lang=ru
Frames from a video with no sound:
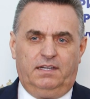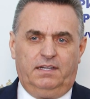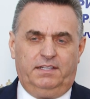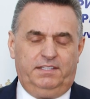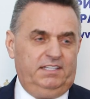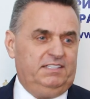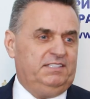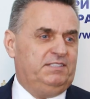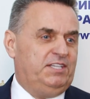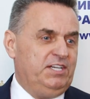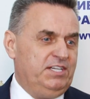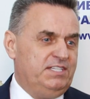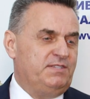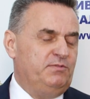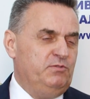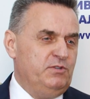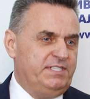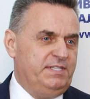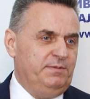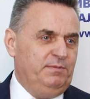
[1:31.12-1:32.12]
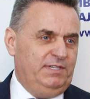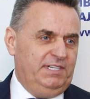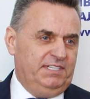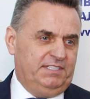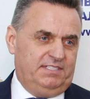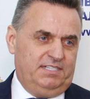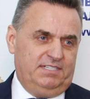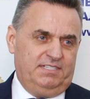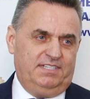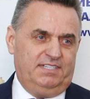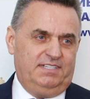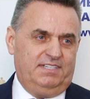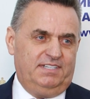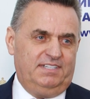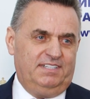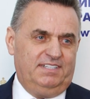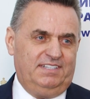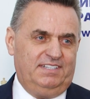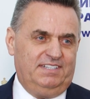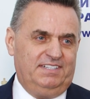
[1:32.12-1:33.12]
Я 38 лет
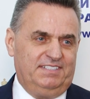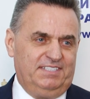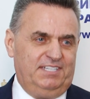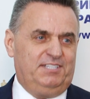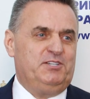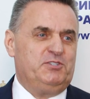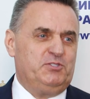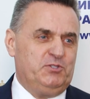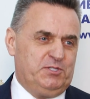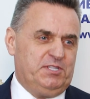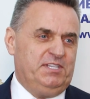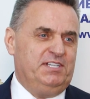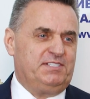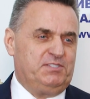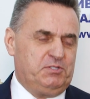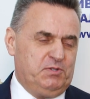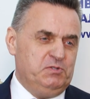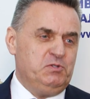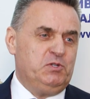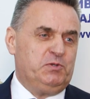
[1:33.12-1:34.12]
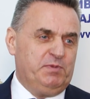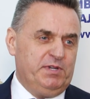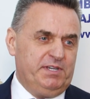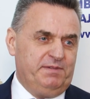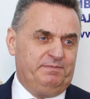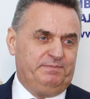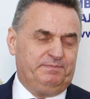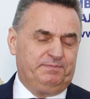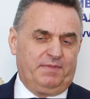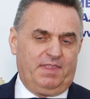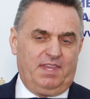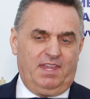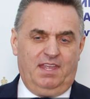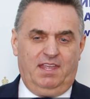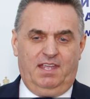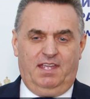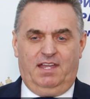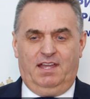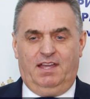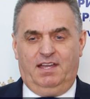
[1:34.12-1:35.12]
нахожусь на службе
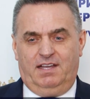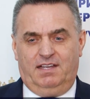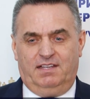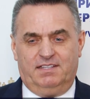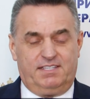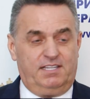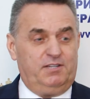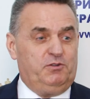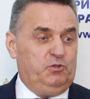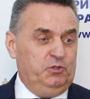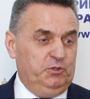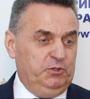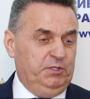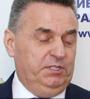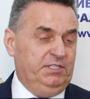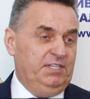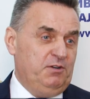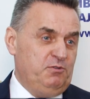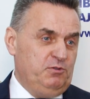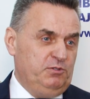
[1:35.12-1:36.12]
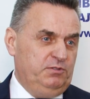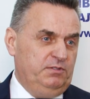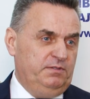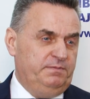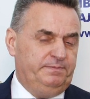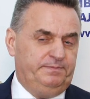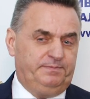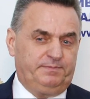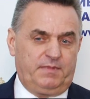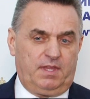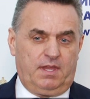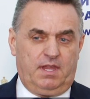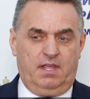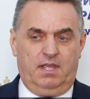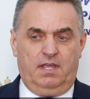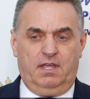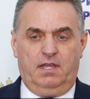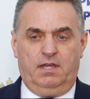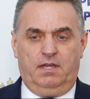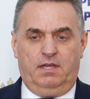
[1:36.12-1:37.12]
закону и народу
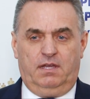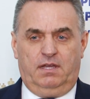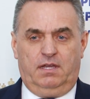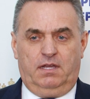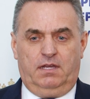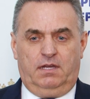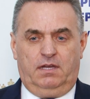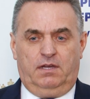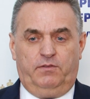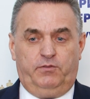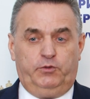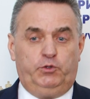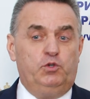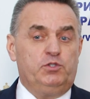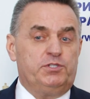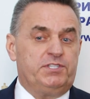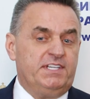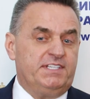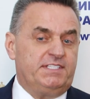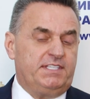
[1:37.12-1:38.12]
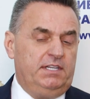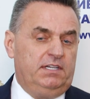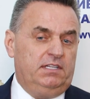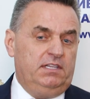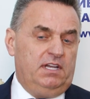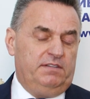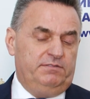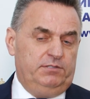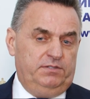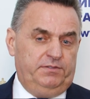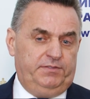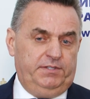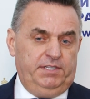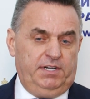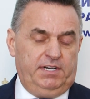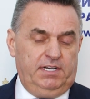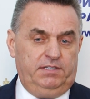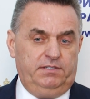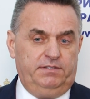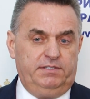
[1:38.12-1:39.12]
в должности главного
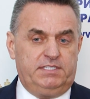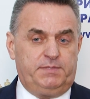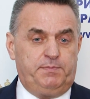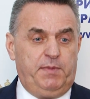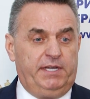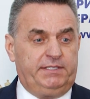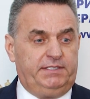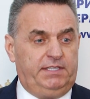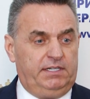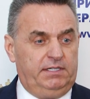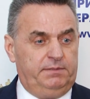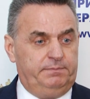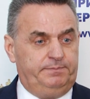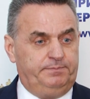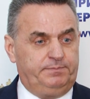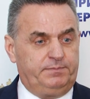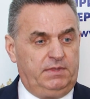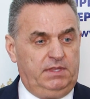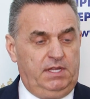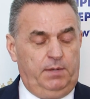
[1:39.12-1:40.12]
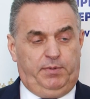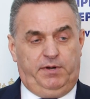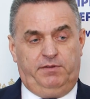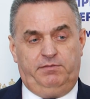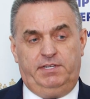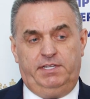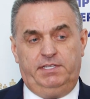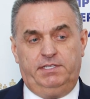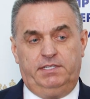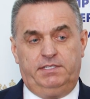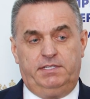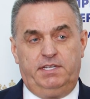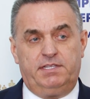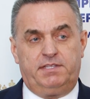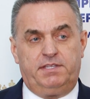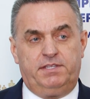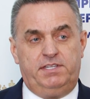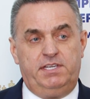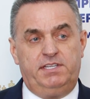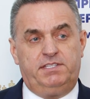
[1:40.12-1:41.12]
федерального инспектора направлений де
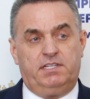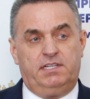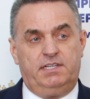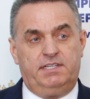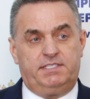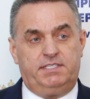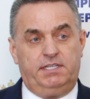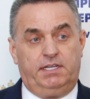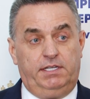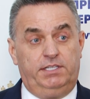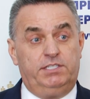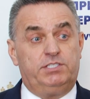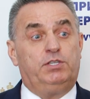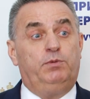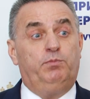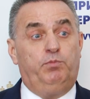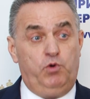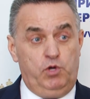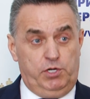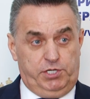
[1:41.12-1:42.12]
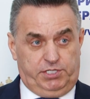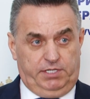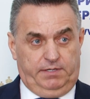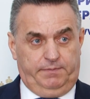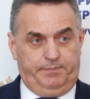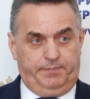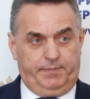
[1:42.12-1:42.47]
деятельности, конечно, больше.